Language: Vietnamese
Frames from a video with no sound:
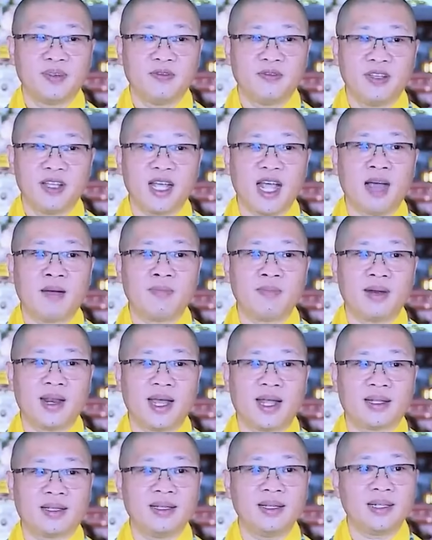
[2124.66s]
Phiên âm
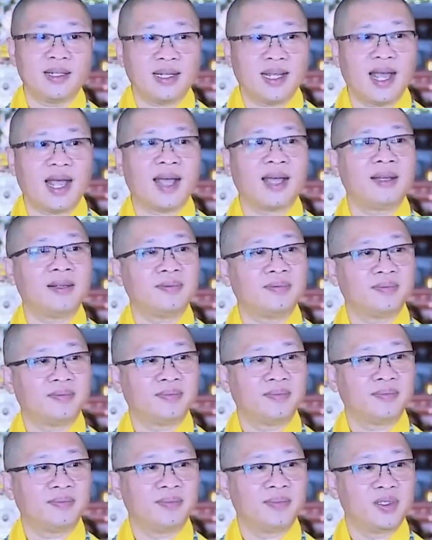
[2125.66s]
là Thích Ca.
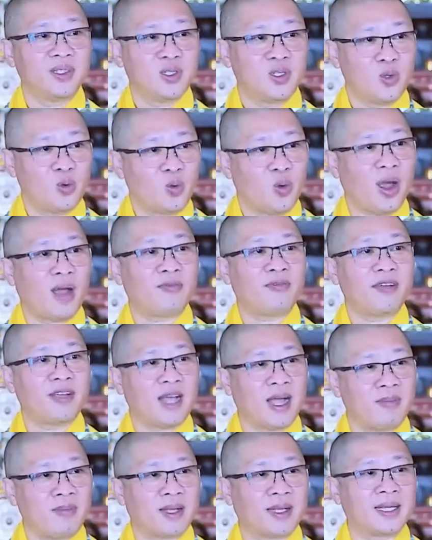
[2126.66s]
Trung Hoa phiên
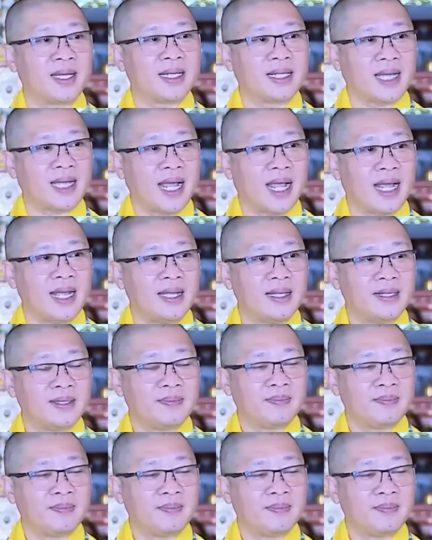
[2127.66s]
âm là Thích Ca.